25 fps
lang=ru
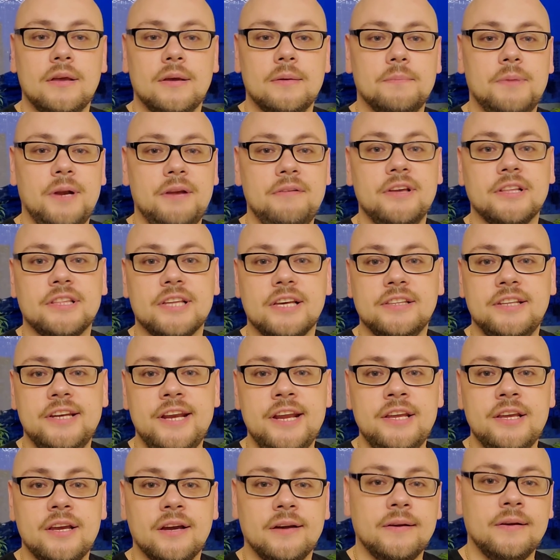Привет,
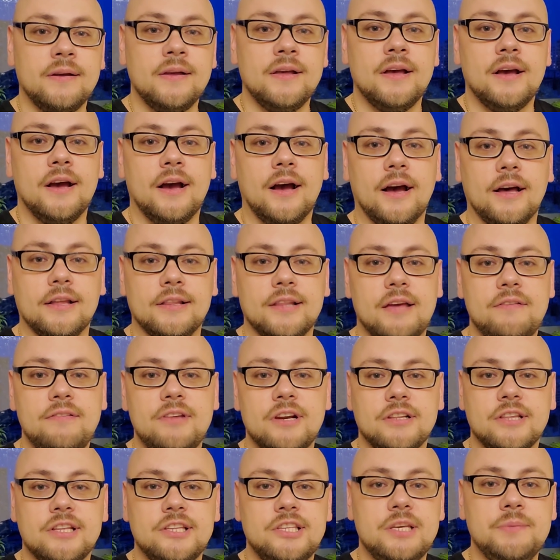Андрей. А,
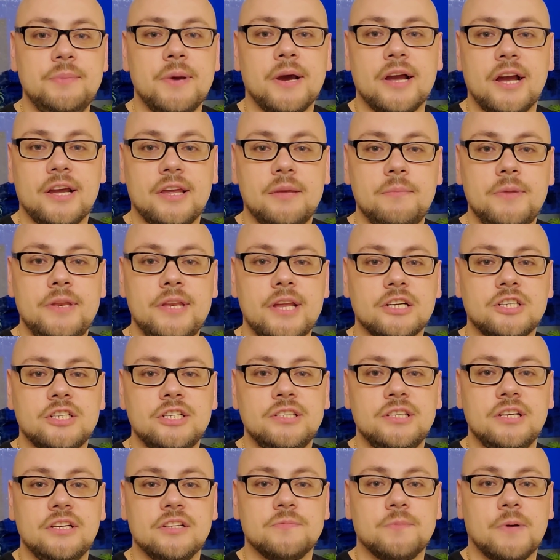наверное, тебя, как и меня,
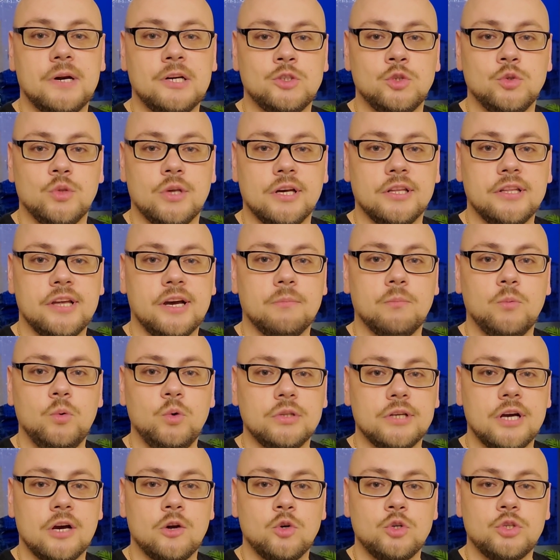жители спрашивают, когда будут
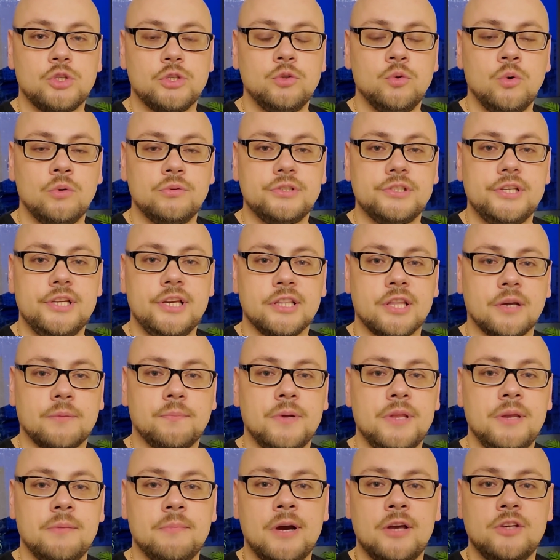хорошие новости. Я так
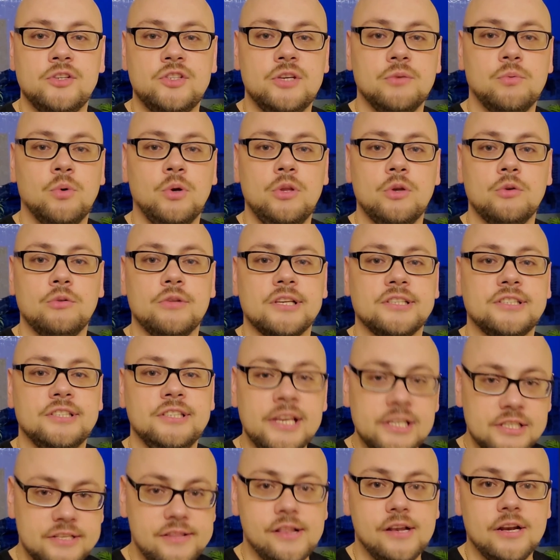понимаю, сегодня у нас
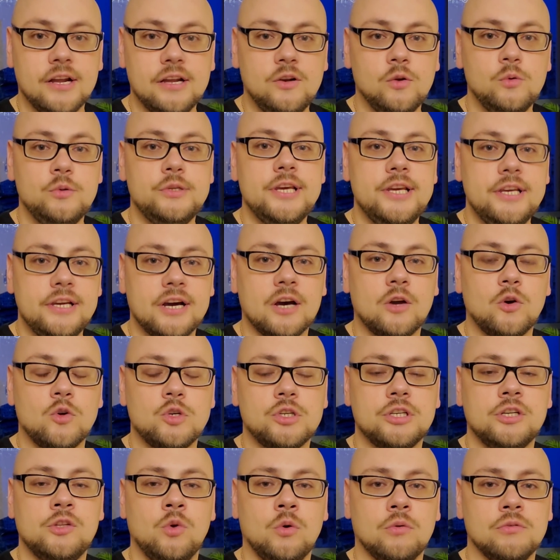есть для людей
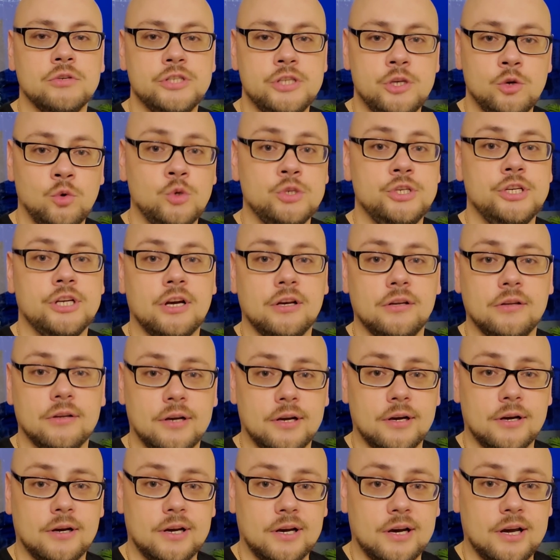хорошие новости, очень
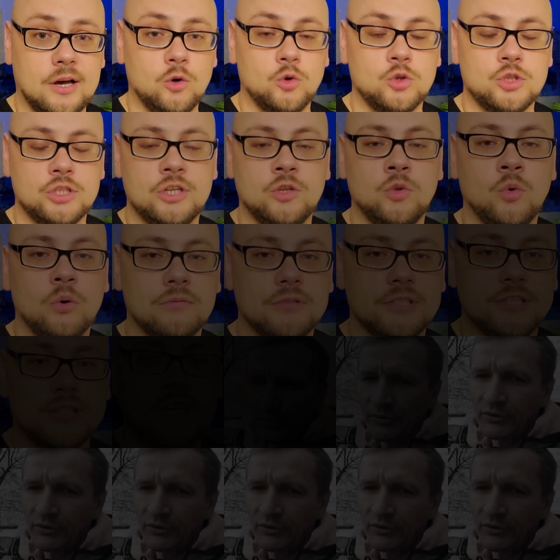хорошие новости.